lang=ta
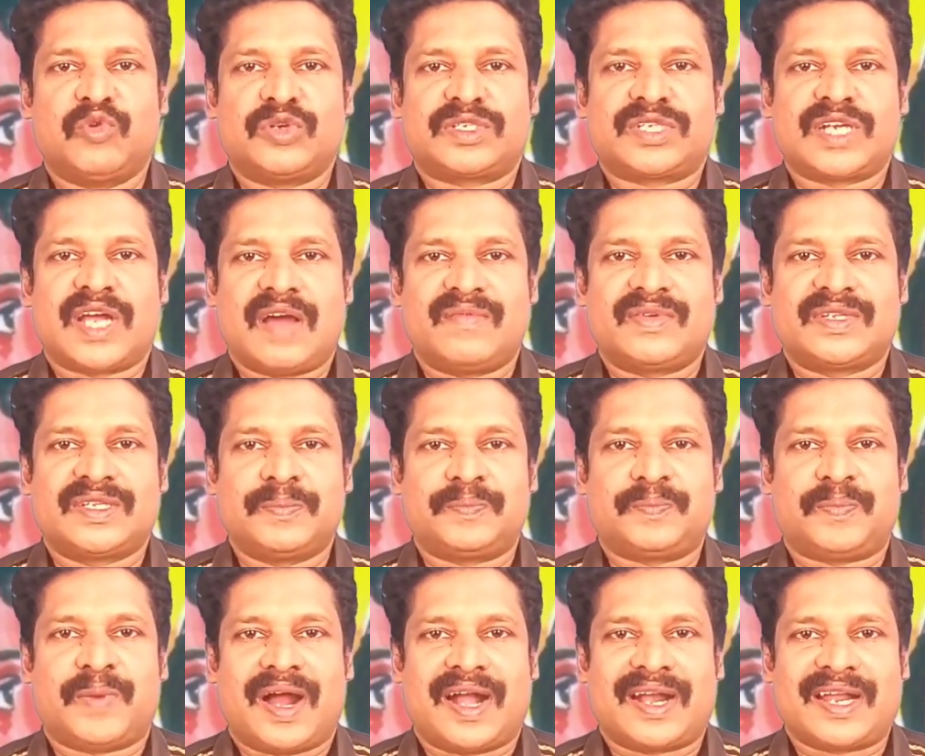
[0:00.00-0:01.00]
மூன்றாவது
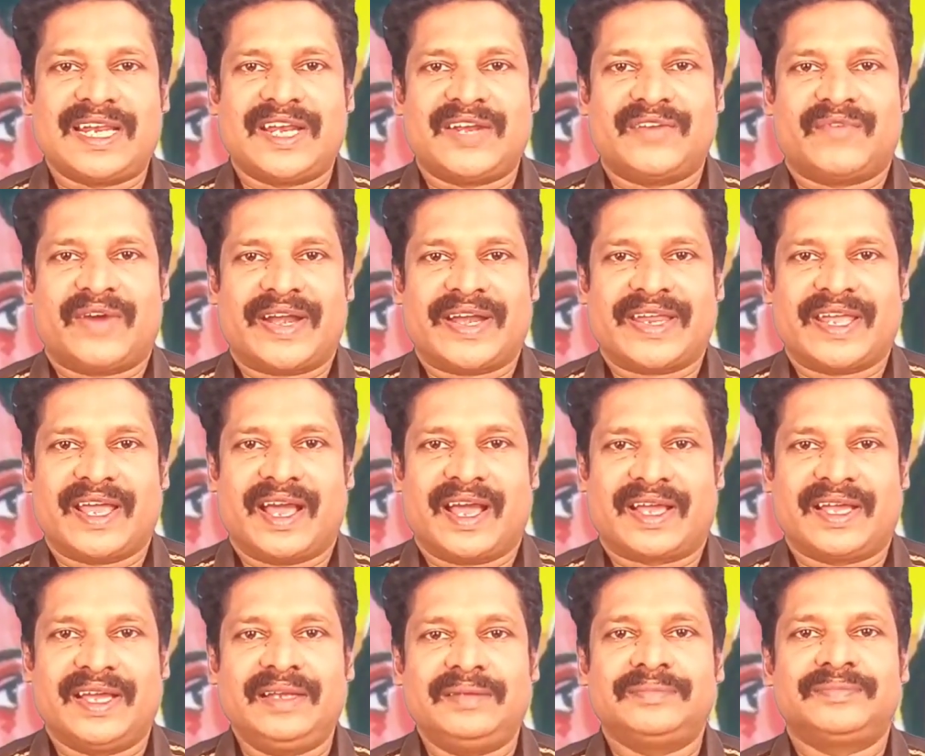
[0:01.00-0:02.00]
பாடலின்
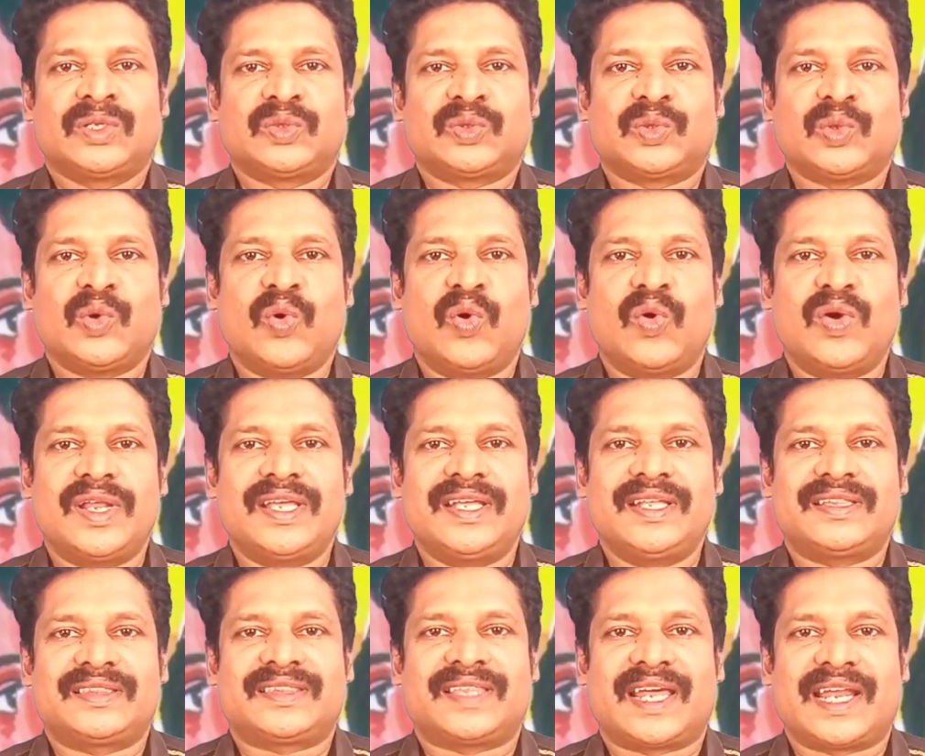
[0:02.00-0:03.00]
வழியாக தோழி
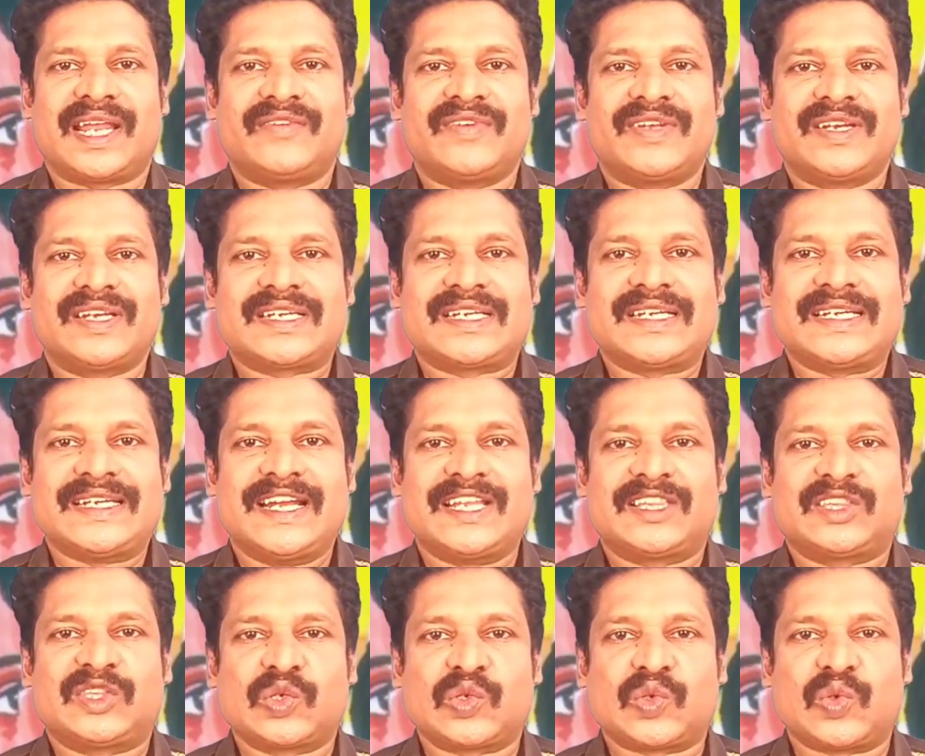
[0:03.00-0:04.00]
தலைவனுக்கு
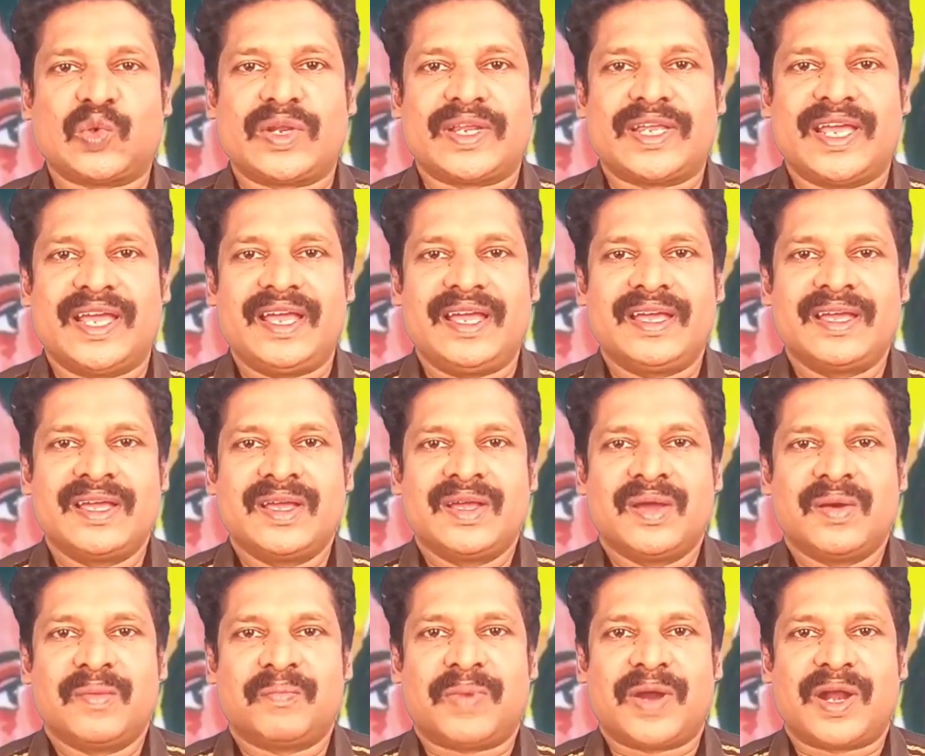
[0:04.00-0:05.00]
எடுத்து கூறிய
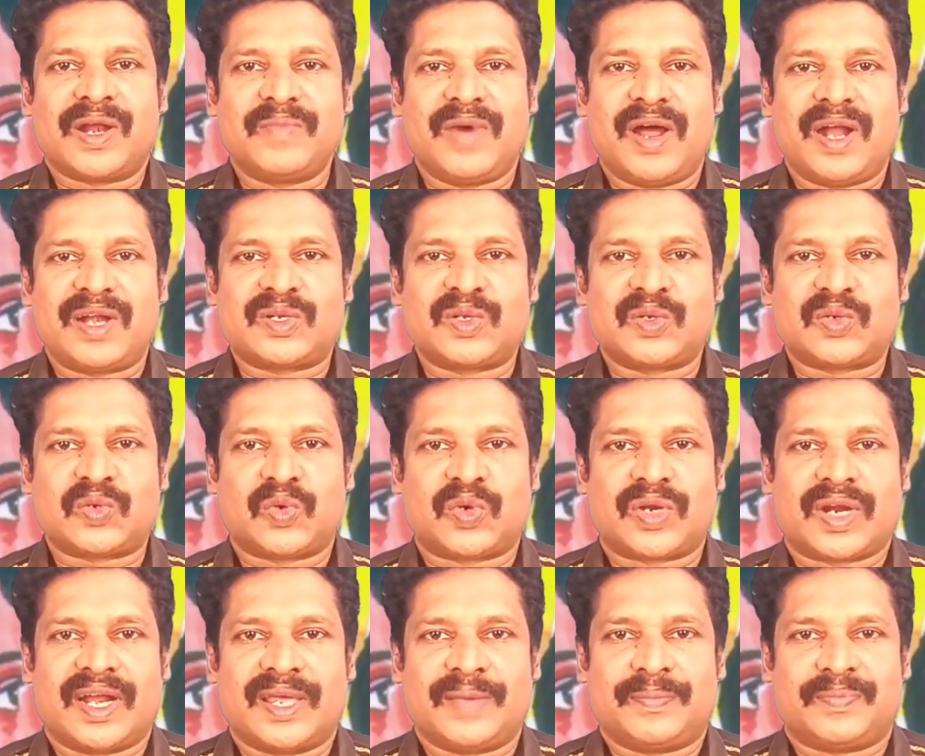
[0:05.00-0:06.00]
பண்பாட்டு
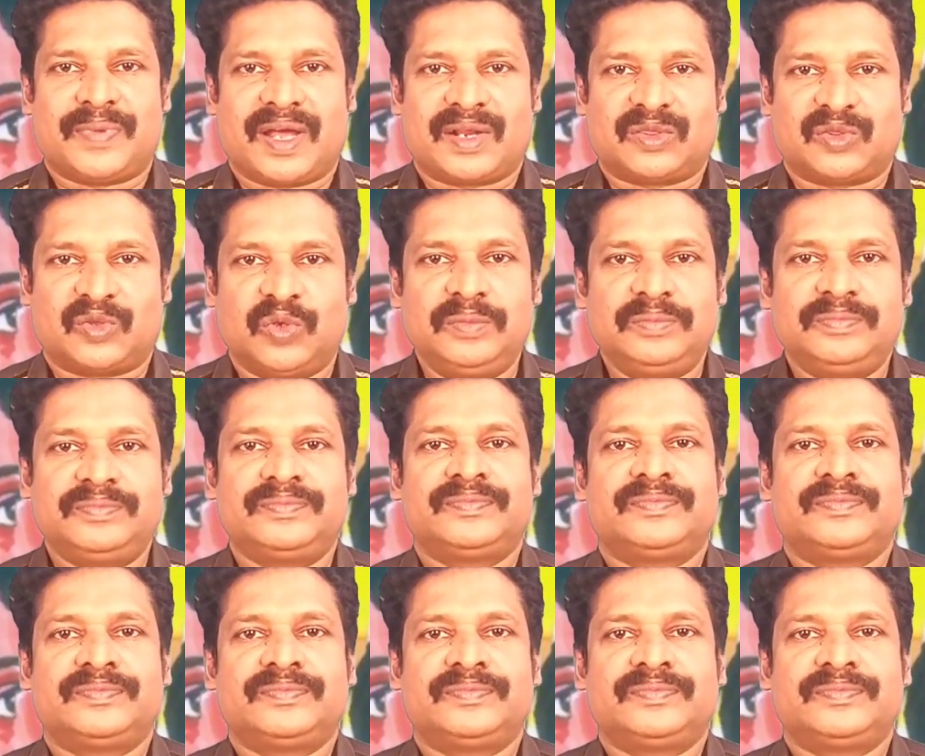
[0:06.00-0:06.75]
கூறுகளை பார்த்தோம்